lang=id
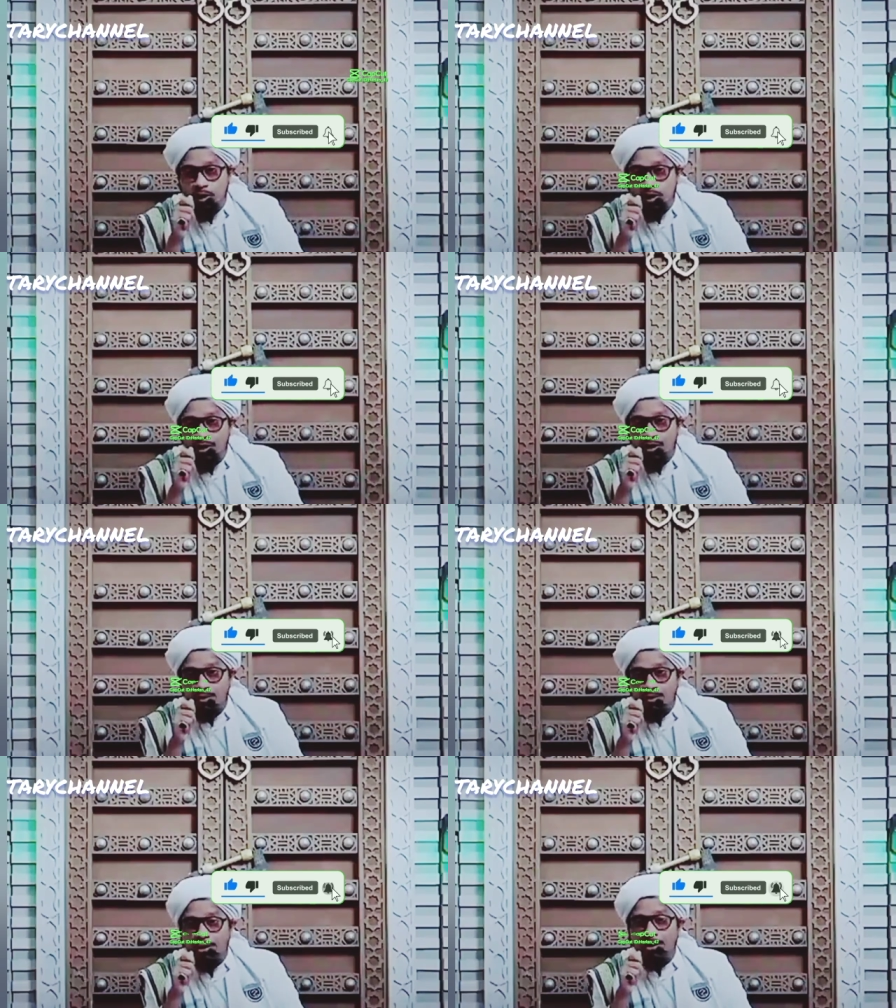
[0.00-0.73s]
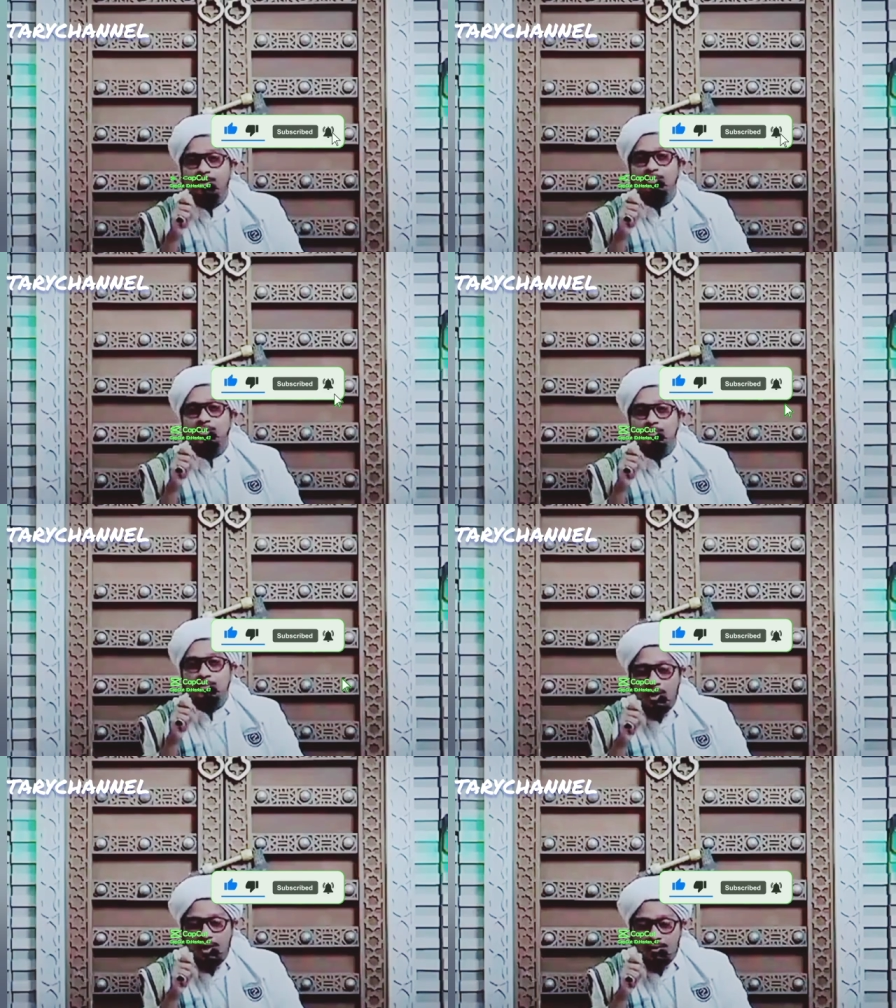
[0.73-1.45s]
Bismillahirrahmanirrahim
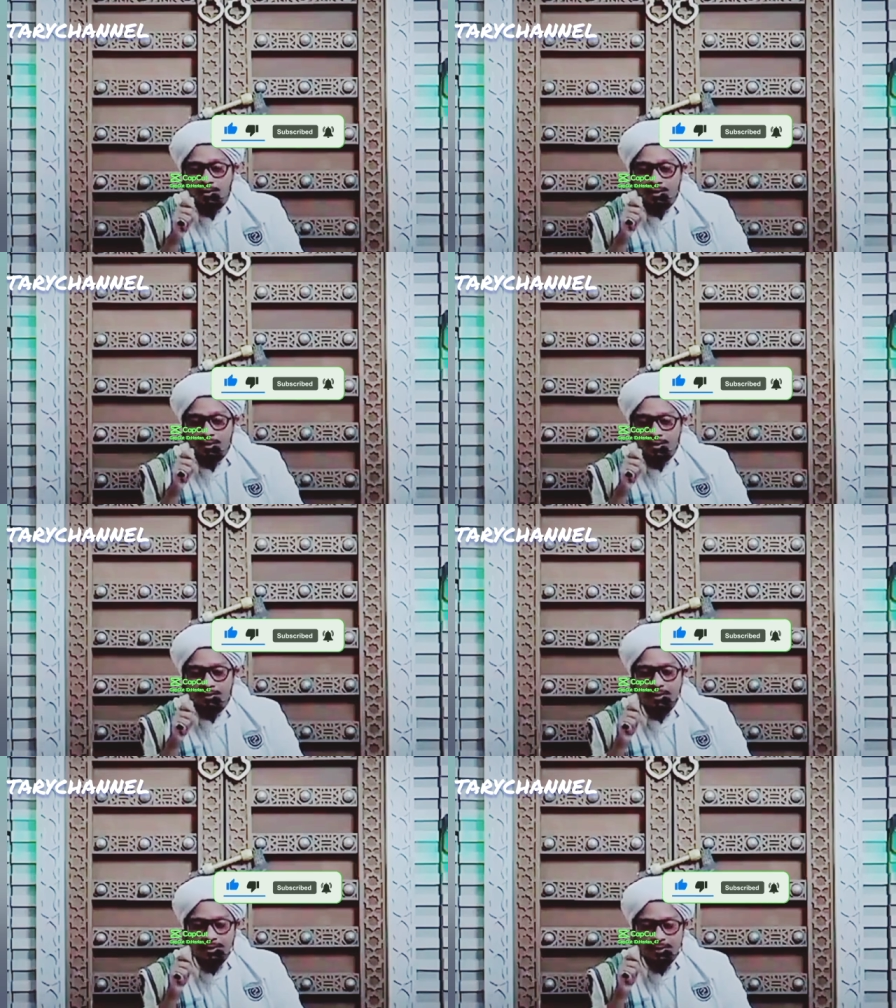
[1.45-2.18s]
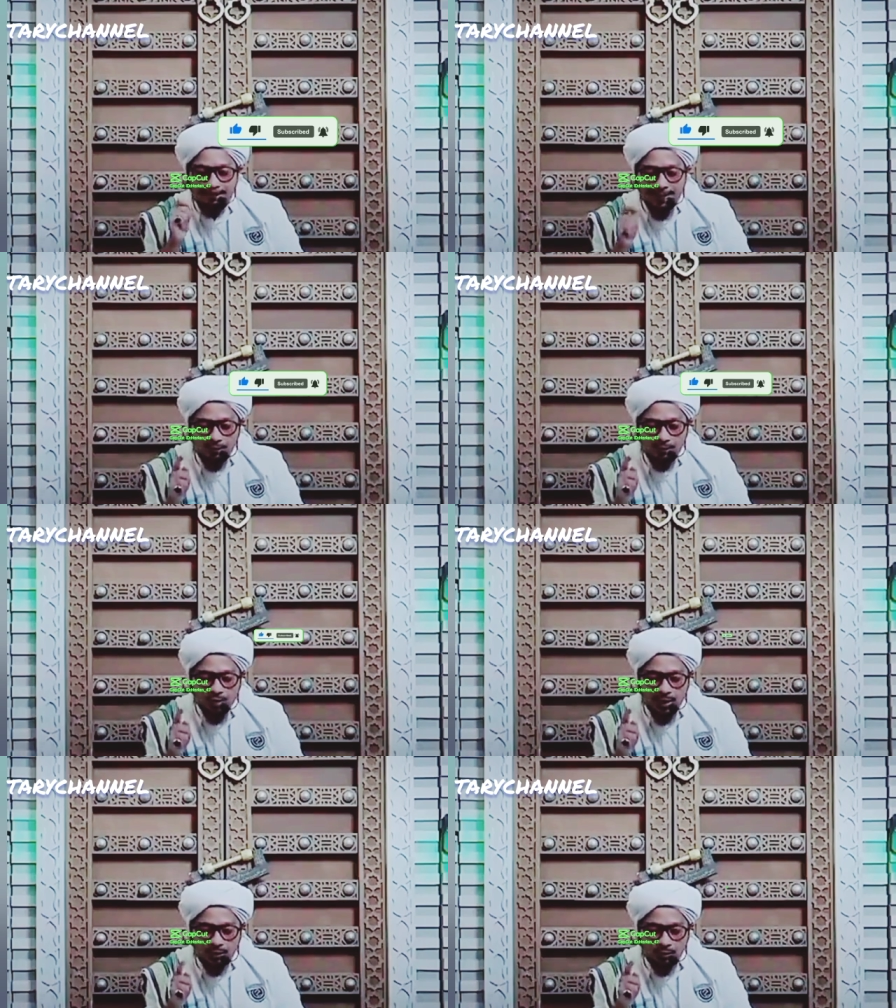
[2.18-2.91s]
Bismillahirrahmanirrahim 41
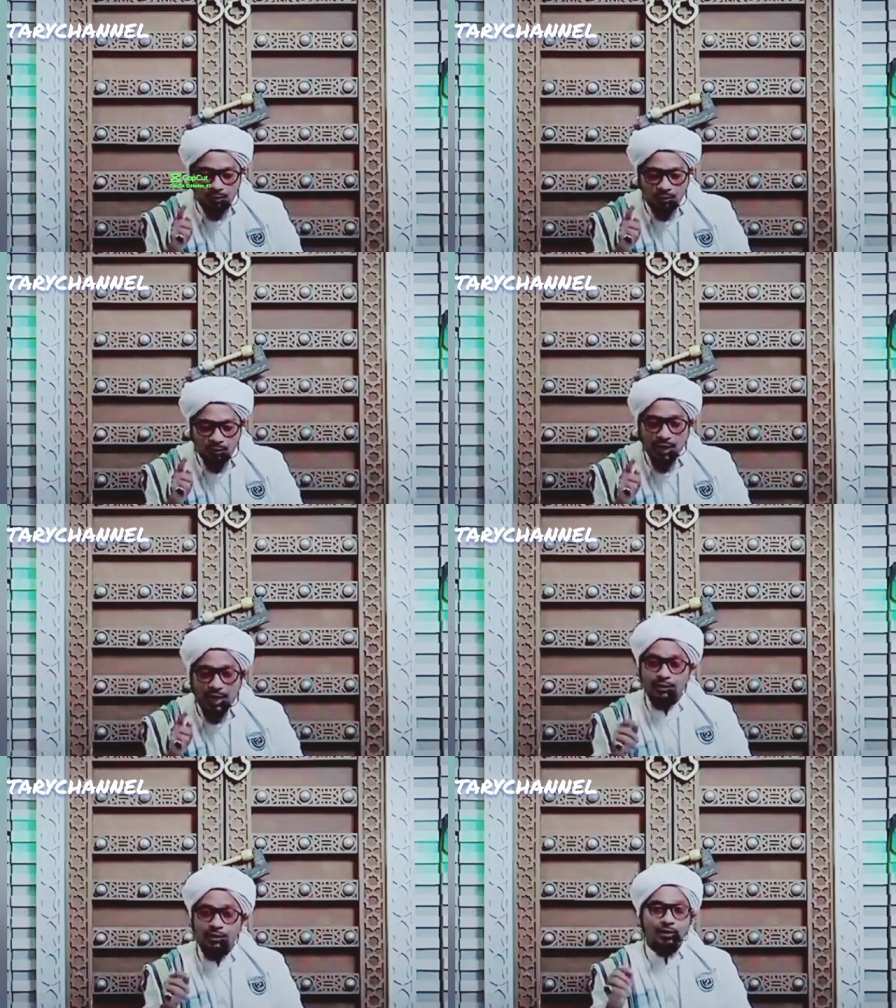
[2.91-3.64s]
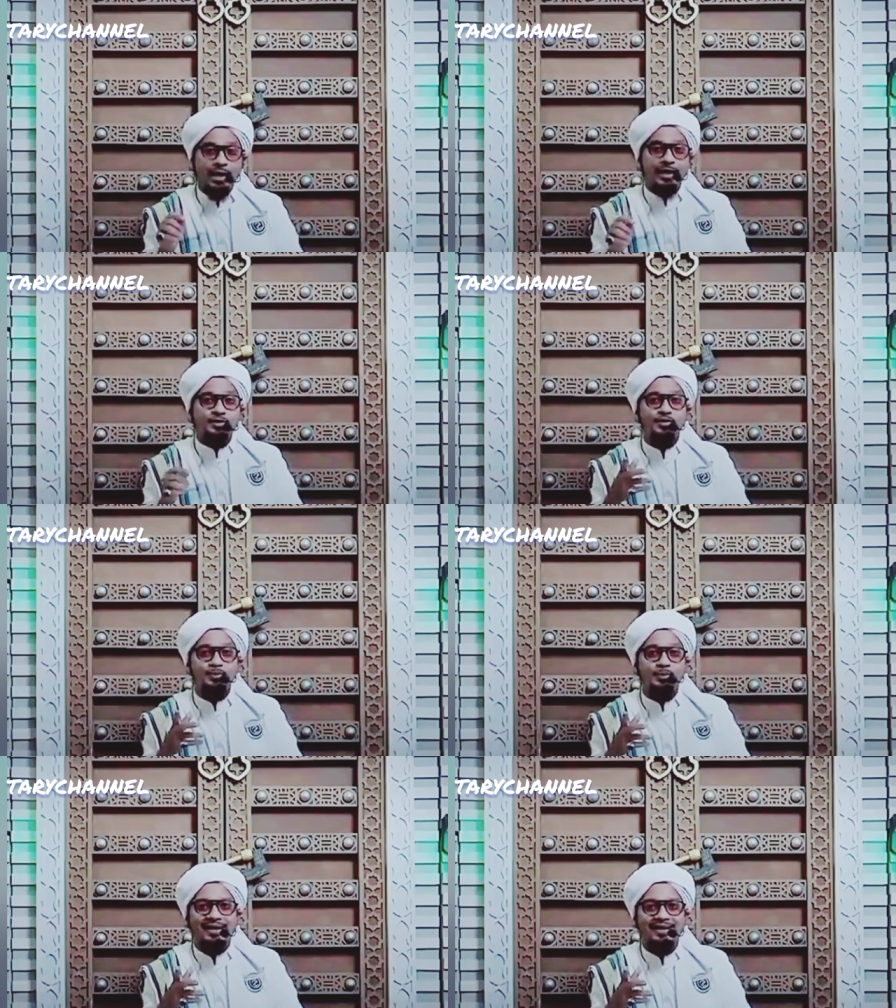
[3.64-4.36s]
atau orang
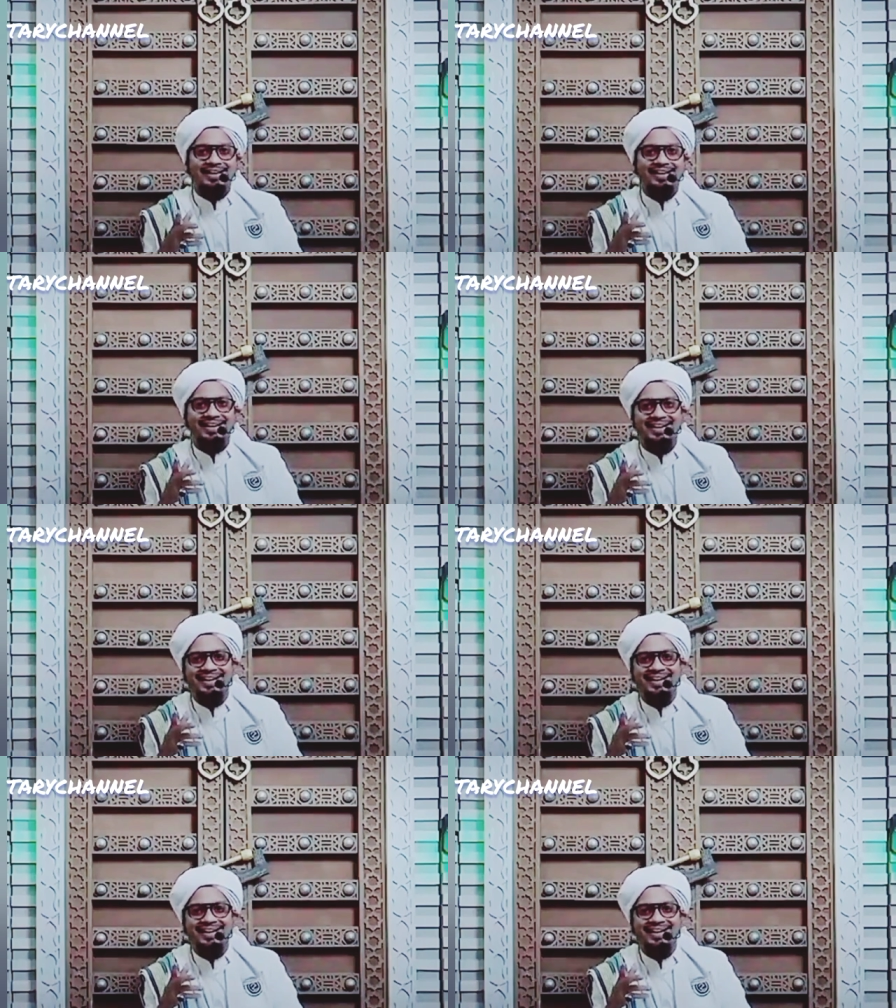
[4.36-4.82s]
kesurupan